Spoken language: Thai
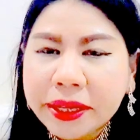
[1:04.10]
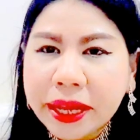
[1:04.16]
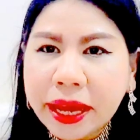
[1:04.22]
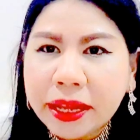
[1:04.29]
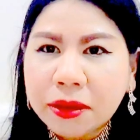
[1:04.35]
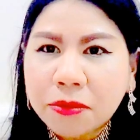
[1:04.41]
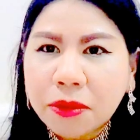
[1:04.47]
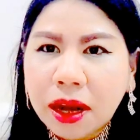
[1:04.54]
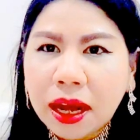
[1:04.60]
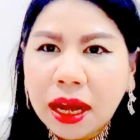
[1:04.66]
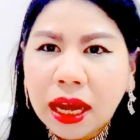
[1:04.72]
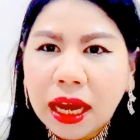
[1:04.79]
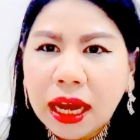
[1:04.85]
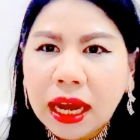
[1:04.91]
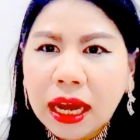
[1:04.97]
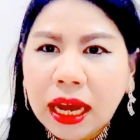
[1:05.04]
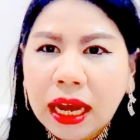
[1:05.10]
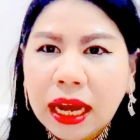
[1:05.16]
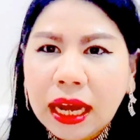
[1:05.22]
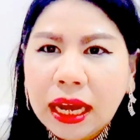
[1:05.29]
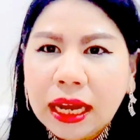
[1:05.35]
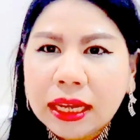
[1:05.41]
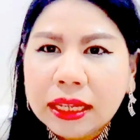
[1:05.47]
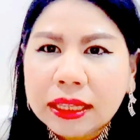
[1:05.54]
ให้ท่านว่า
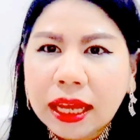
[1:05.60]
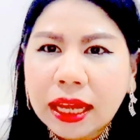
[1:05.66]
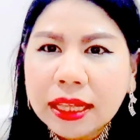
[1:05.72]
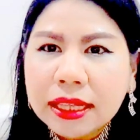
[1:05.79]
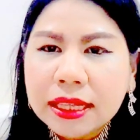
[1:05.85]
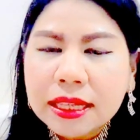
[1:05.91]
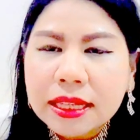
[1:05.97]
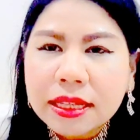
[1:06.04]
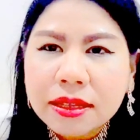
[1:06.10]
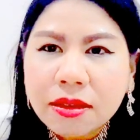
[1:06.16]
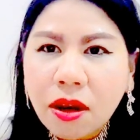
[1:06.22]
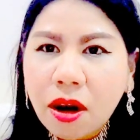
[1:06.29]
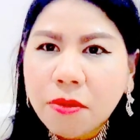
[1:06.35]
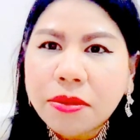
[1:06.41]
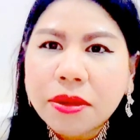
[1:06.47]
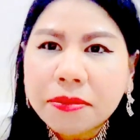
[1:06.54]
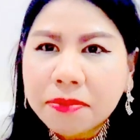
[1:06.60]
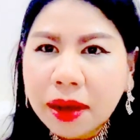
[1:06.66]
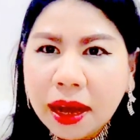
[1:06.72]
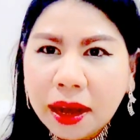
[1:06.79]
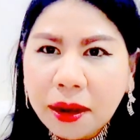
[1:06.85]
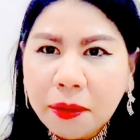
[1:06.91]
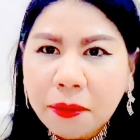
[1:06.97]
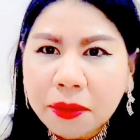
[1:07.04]
ท่านชอบหรือเป
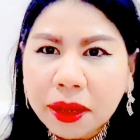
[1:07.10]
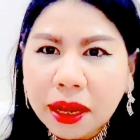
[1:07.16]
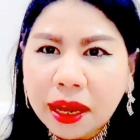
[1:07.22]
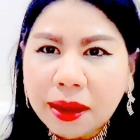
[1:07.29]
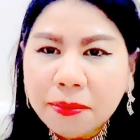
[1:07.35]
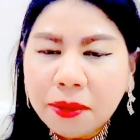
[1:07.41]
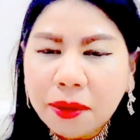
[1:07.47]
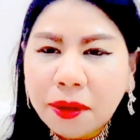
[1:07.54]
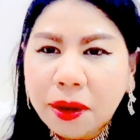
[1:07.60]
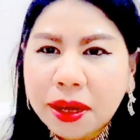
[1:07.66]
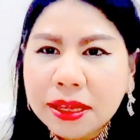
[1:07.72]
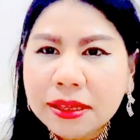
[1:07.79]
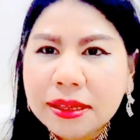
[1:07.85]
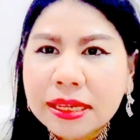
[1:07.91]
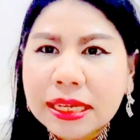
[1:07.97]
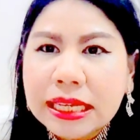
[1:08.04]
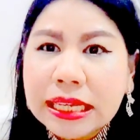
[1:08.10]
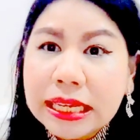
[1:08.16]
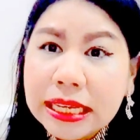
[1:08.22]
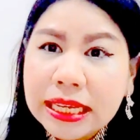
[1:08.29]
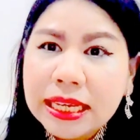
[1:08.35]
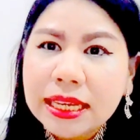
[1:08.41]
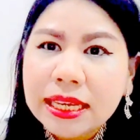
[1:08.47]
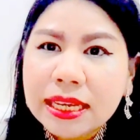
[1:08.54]
ล่า นะคะพลอยสี
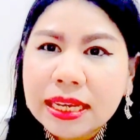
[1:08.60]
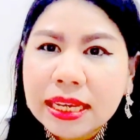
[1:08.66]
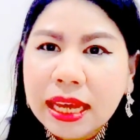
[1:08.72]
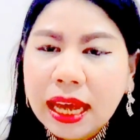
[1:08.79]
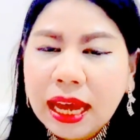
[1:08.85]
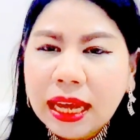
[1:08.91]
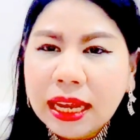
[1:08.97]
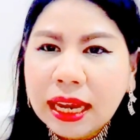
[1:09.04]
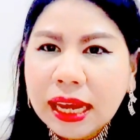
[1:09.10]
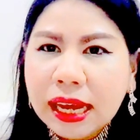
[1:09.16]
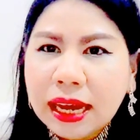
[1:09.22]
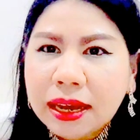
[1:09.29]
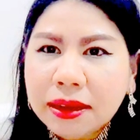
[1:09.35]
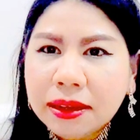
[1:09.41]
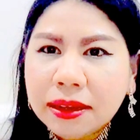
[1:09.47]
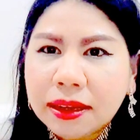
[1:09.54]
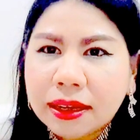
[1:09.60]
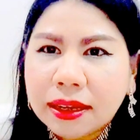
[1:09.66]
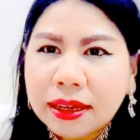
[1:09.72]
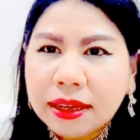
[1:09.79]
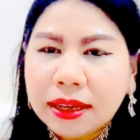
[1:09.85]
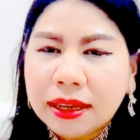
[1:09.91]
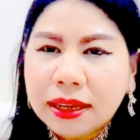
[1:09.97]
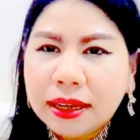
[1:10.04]
นี้นะคะ
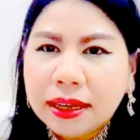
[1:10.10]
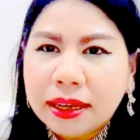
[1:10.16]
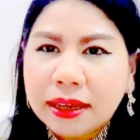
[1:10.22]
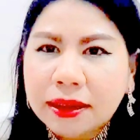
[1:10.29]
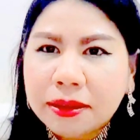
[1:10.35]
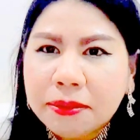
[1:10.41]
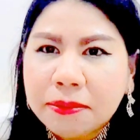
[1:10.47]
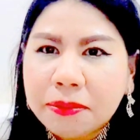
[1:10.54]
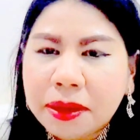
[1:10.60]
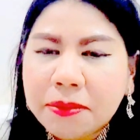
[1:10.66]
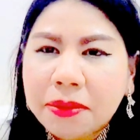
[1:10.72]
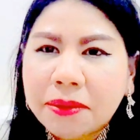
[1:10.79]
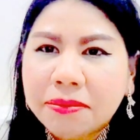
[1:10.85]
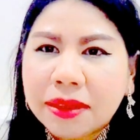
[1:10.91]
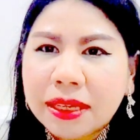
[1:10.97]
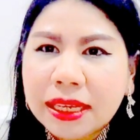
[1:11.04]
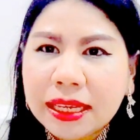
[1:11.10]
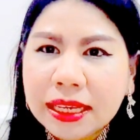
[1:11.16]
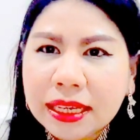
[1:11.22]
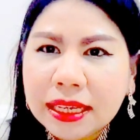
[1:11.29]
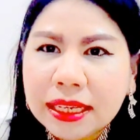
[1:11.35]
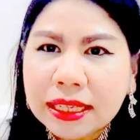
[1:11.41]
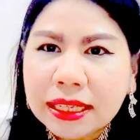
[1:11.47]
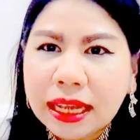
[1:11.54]
เเป็นแบบนี้
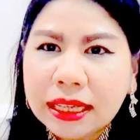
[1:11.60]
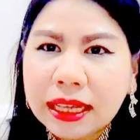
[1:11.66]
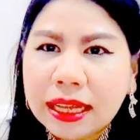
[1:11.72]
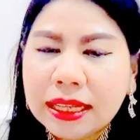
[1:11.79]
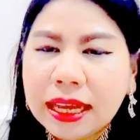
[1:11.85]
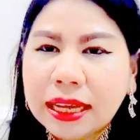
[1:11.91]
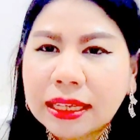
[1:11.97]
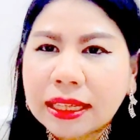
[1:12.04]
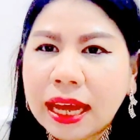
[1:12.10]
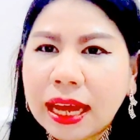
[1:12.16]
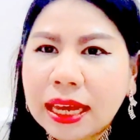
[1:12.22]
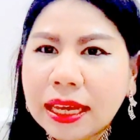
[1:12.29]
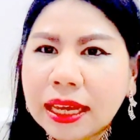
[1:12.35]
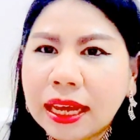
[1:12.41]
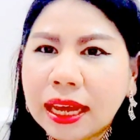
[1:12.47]
ท่านอยากได้